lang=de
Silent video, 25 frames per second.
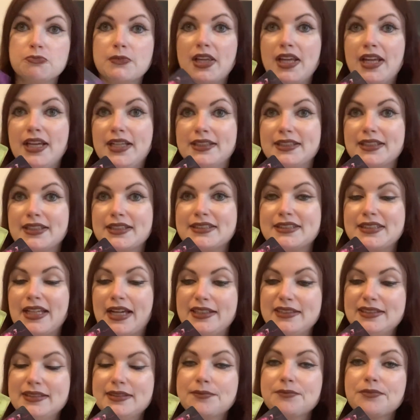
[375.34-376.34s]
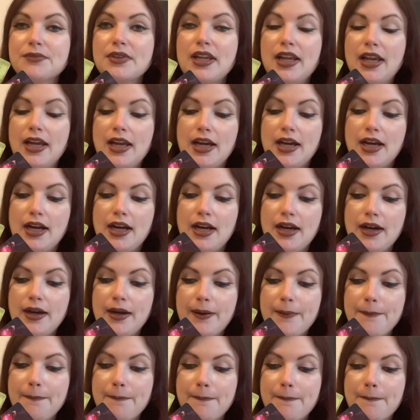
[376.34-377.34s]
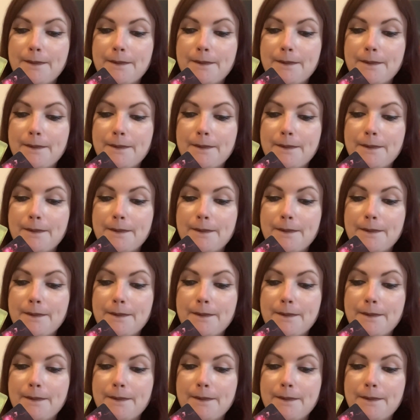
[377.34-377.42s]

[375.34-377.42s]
Interessant. Ähm,